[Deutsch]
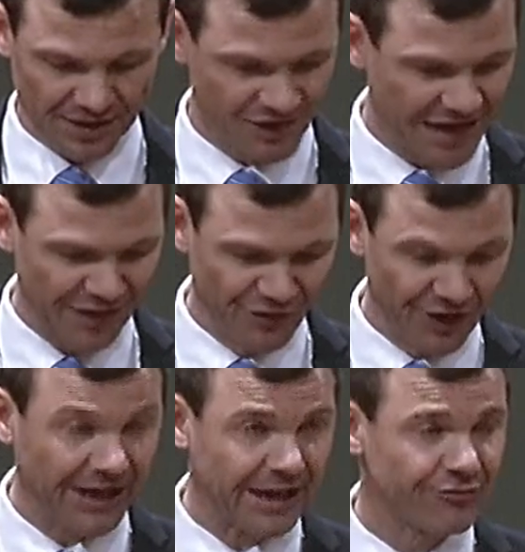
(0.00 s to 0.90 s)
Das
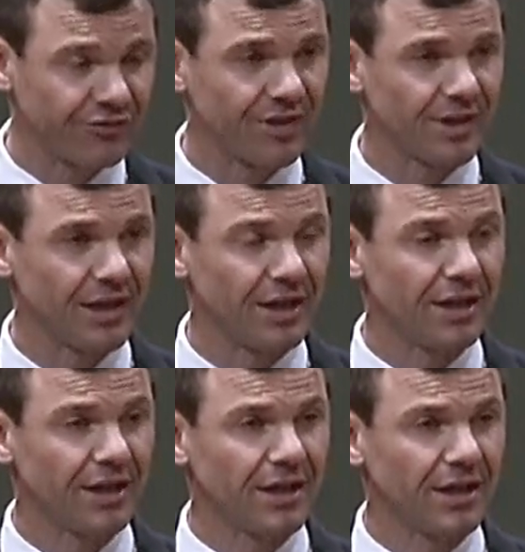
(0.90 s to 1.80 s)
andere Heft
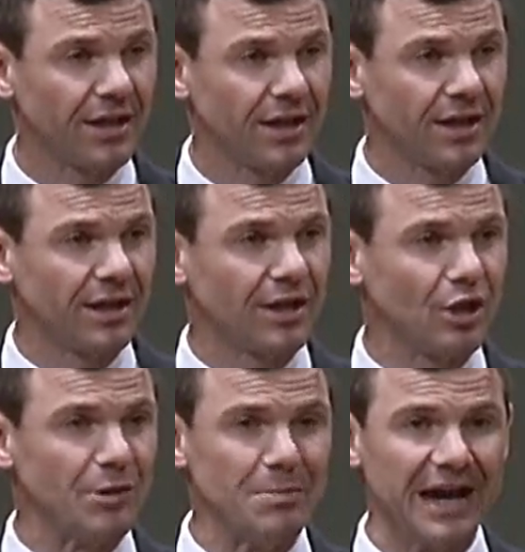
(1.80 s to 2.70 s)

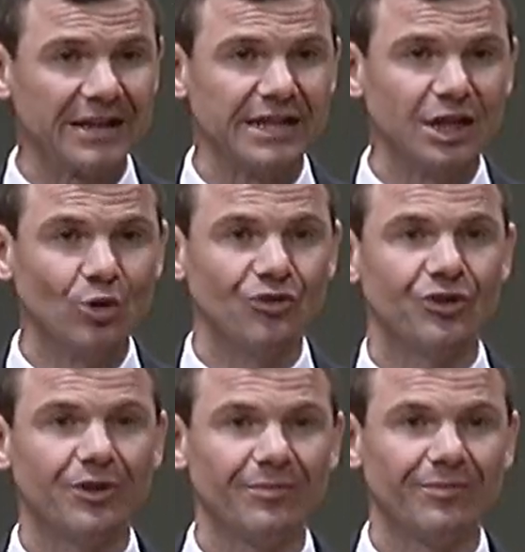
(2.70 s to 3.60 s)
über Martin Luther.